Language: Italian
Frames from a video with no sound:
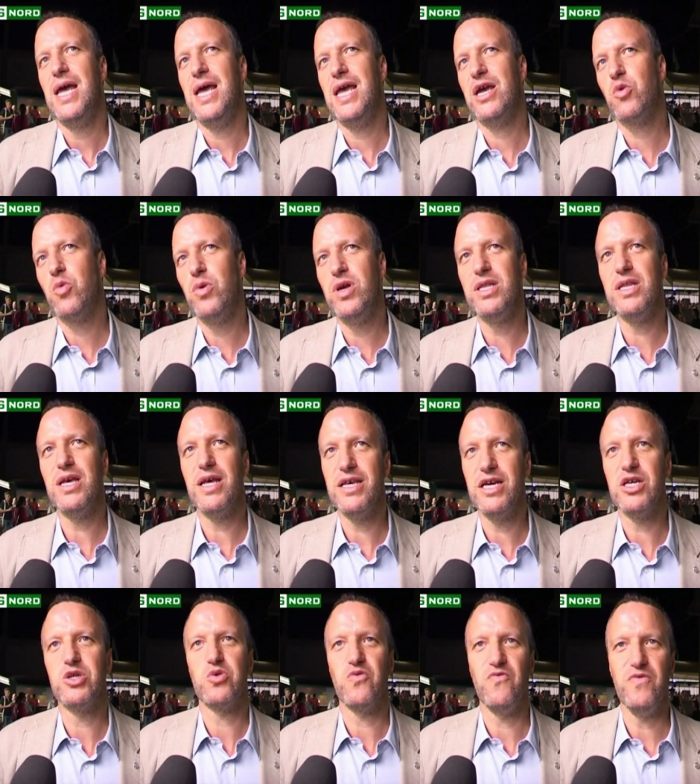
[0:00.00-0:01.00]
E quindi
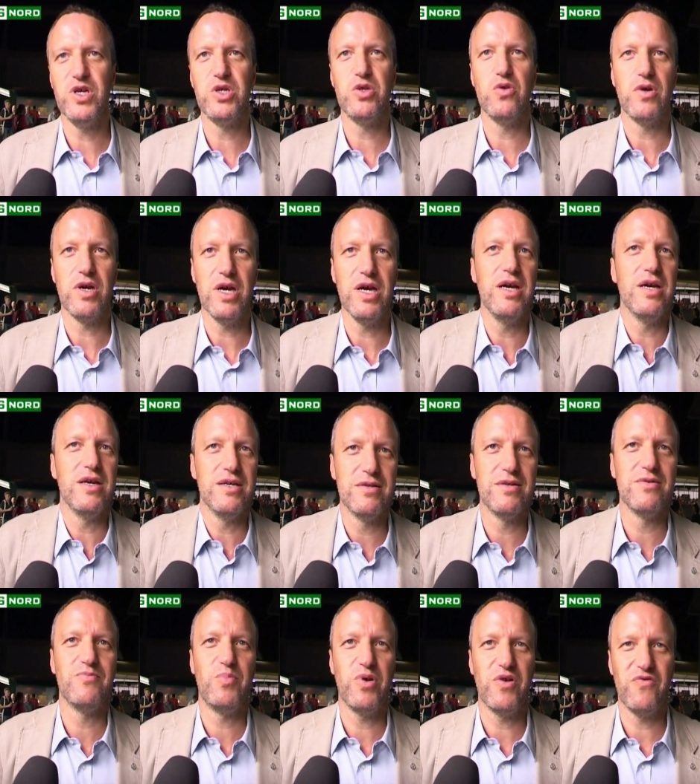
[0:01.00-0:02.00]
adesso, visto che
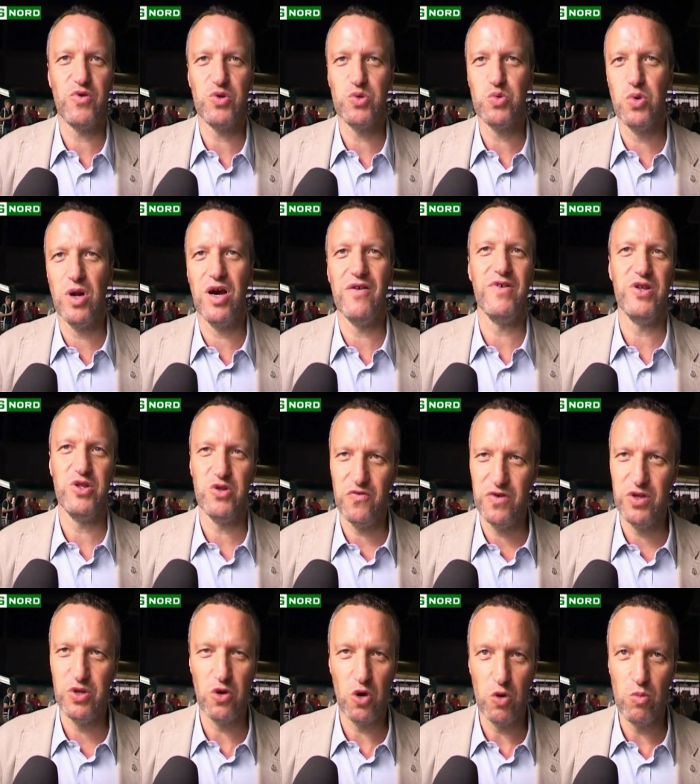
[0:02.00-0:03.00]
per fortuna avendo
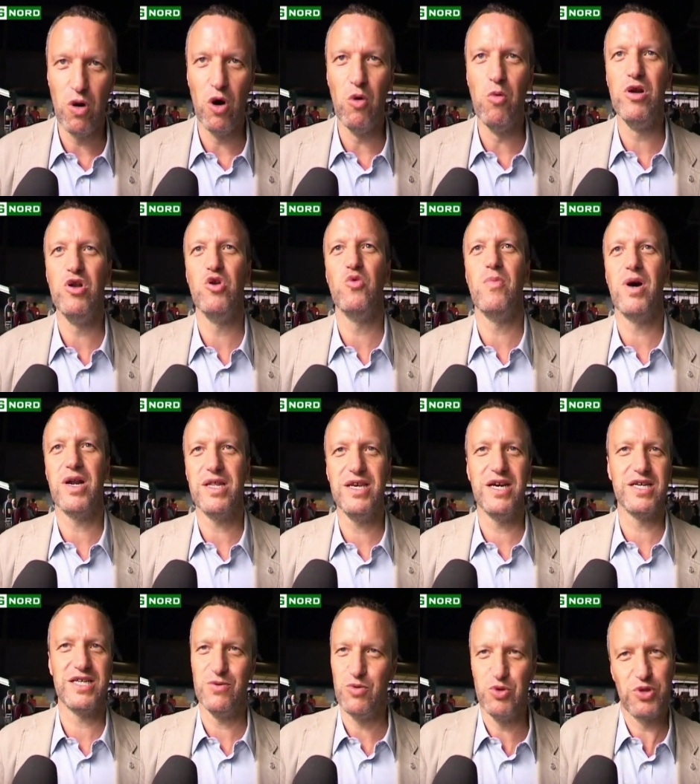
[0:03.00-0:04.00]
vinto col Bobo in
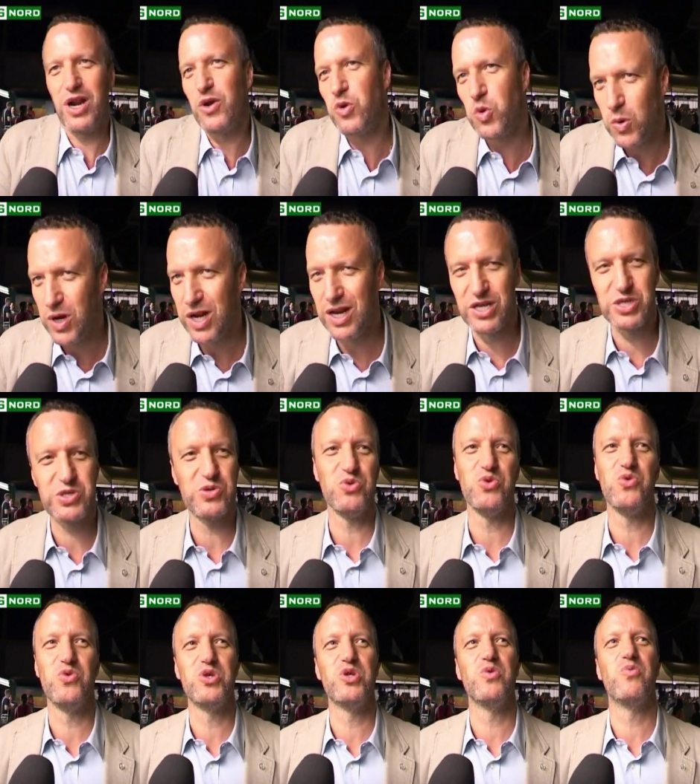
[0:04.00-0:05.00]
Lombardia siamo tranquilli
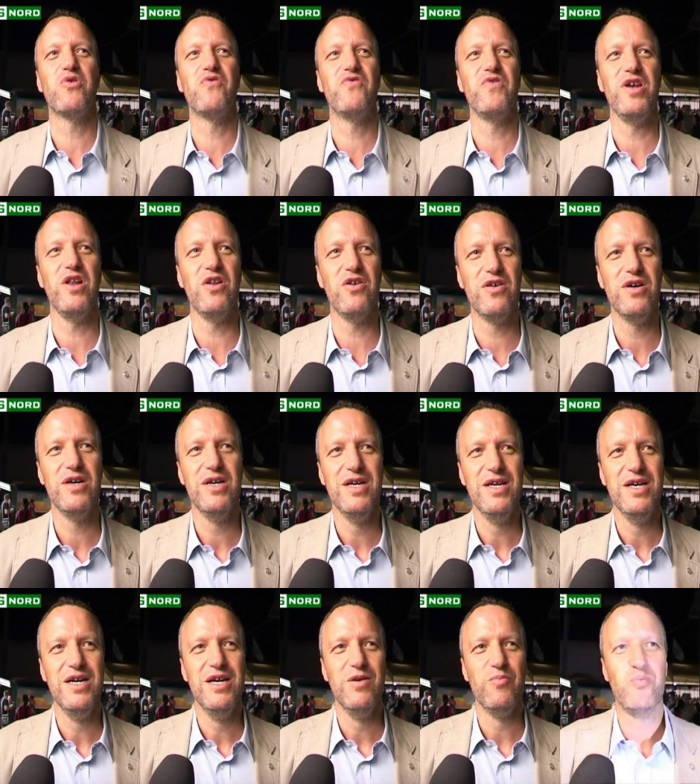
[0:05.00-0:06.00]
sotto questo profilo,
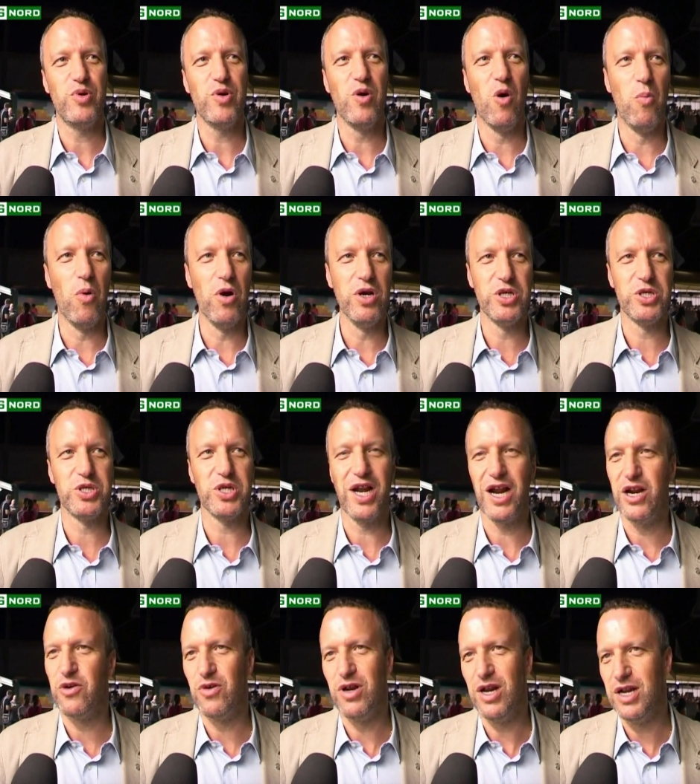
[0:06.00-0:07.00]
prima o poi ci
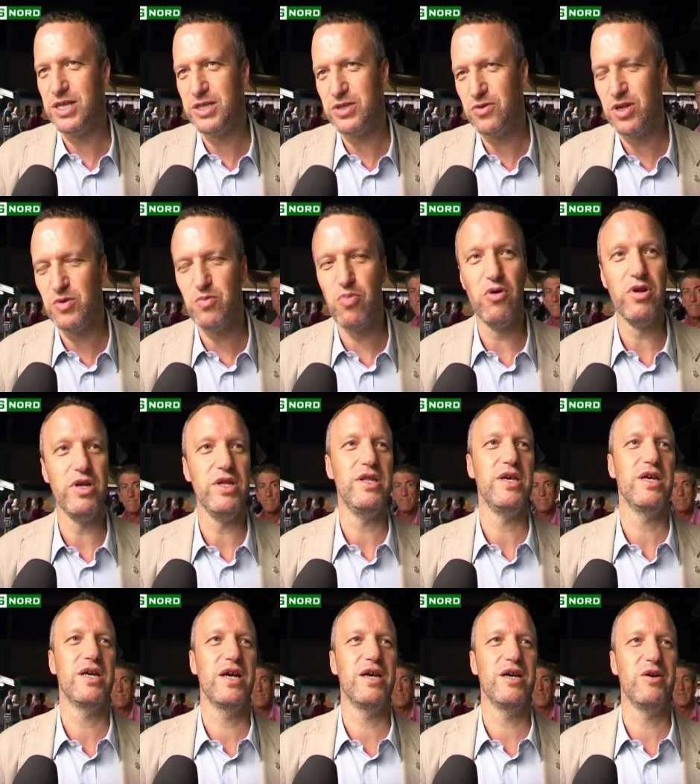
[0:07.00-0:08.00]
saranno le elezioni
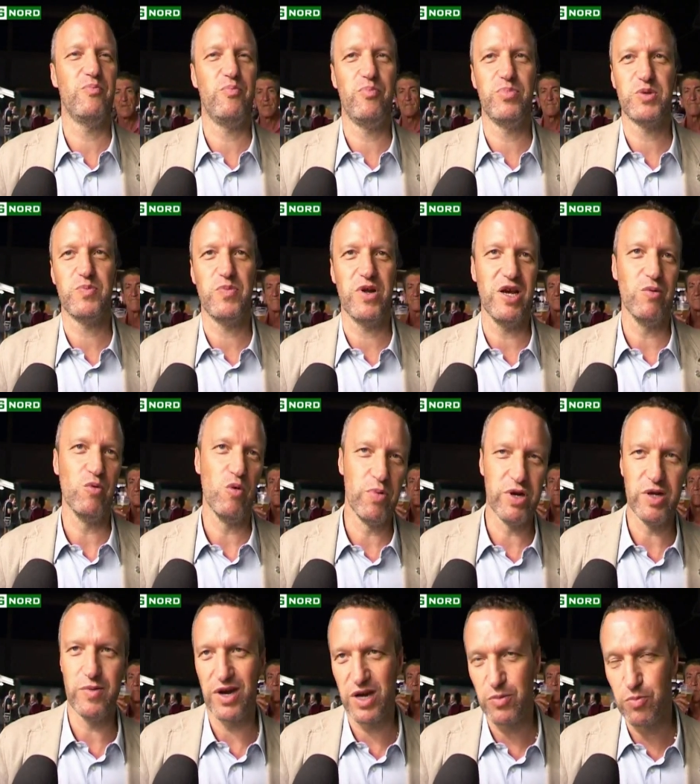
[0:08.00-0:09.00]
politiche, speriamo
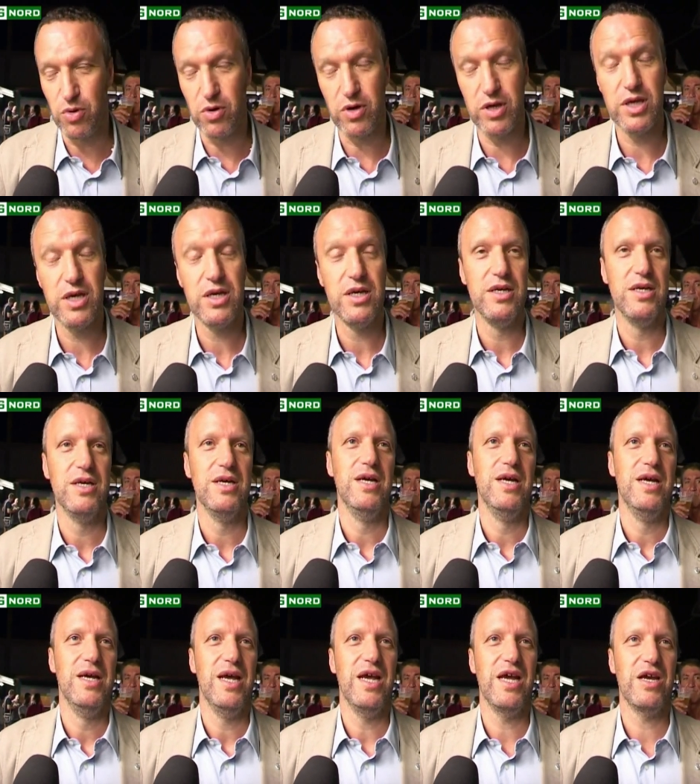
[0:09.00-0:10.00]
prima che poi,
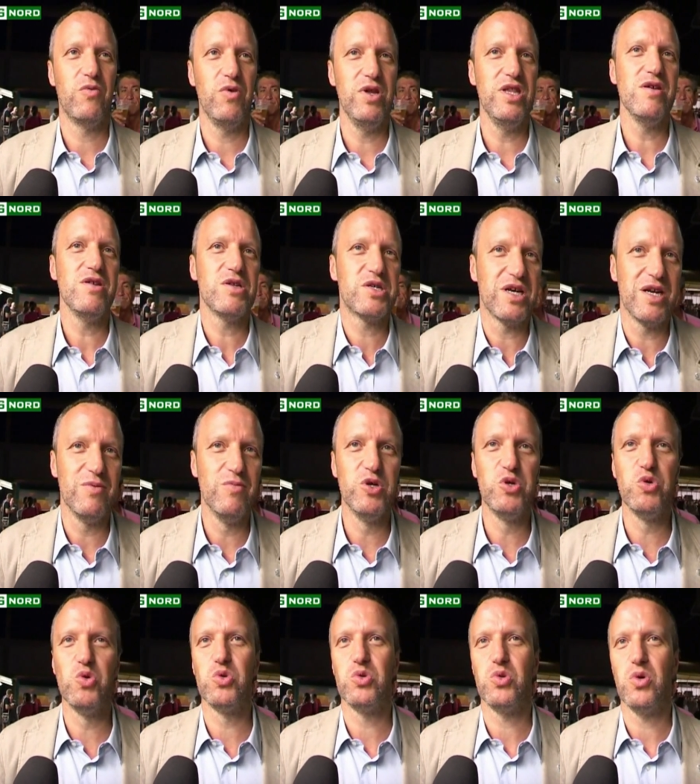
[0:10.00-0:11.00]
e quindi sarebbe
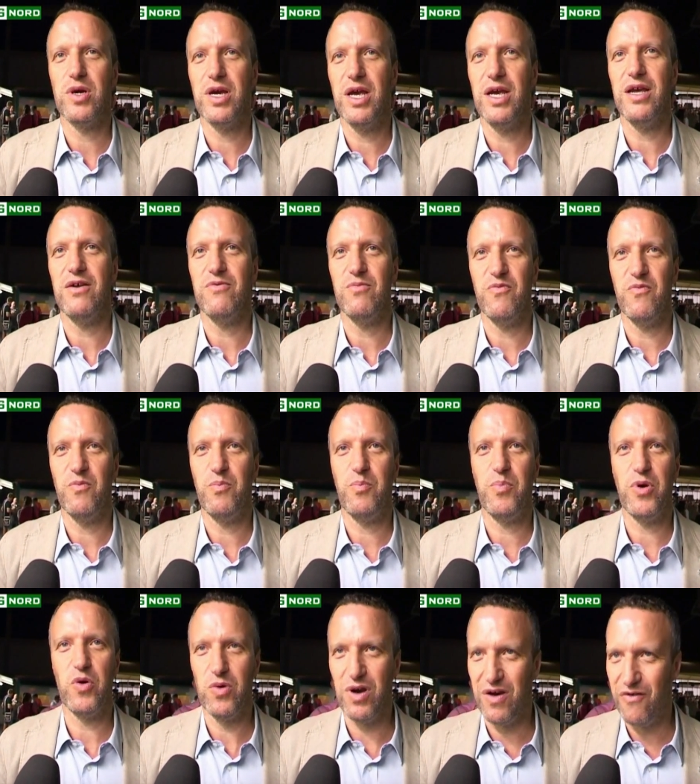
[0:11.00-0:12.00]
giusto che
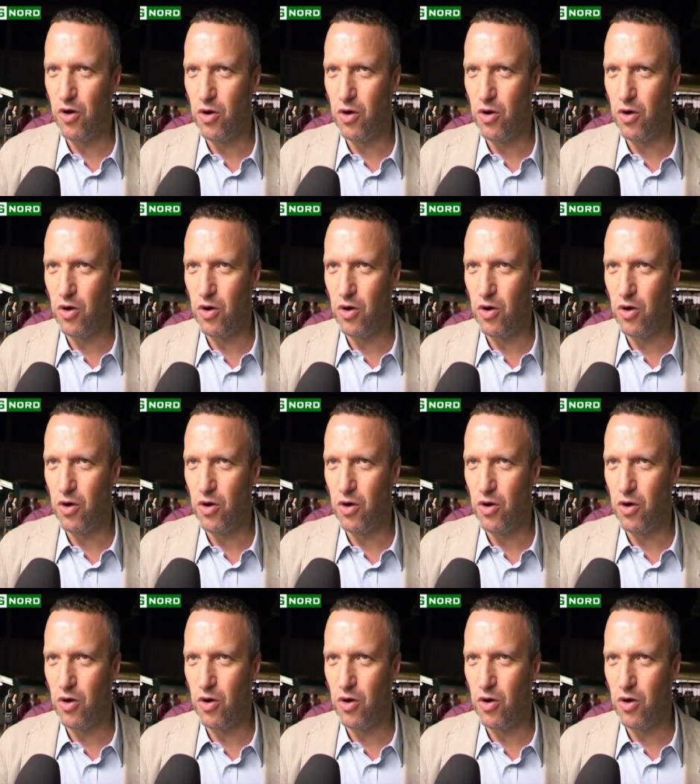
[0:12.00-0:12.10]
per una